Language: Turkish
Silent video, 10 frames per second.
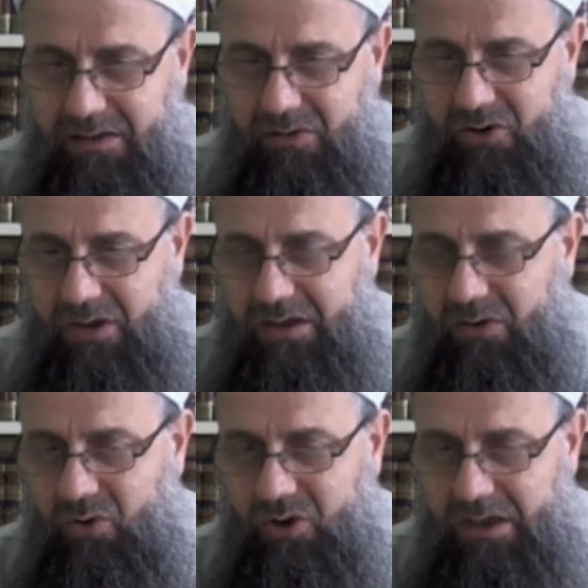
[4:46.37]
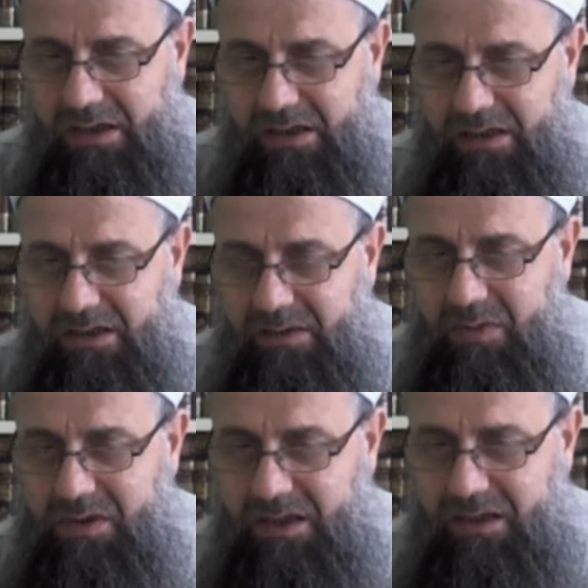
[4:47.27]
O şey o şeyler
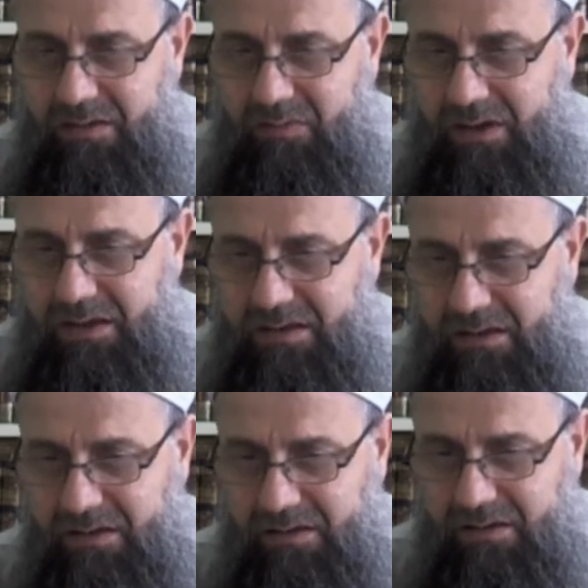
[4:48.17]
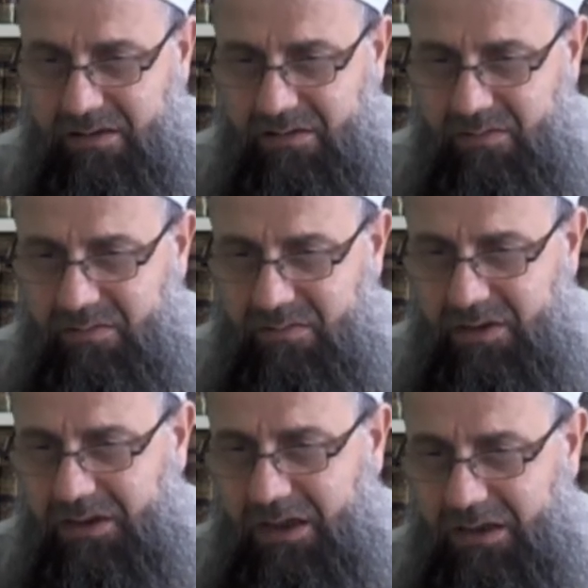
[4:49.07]
bize aittir manasında
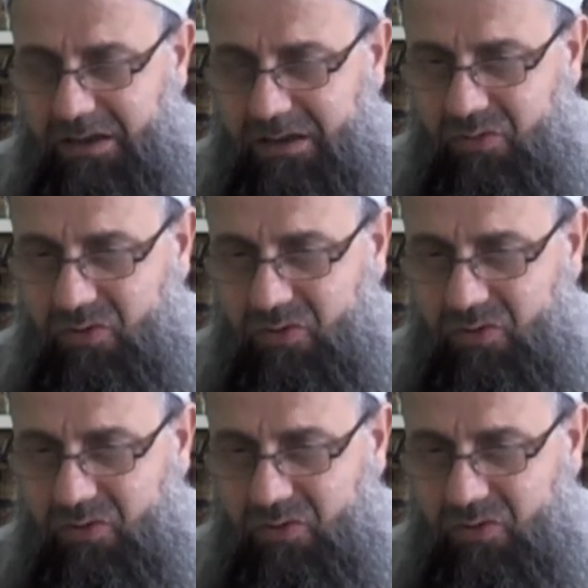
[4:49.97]
iddia ettiler.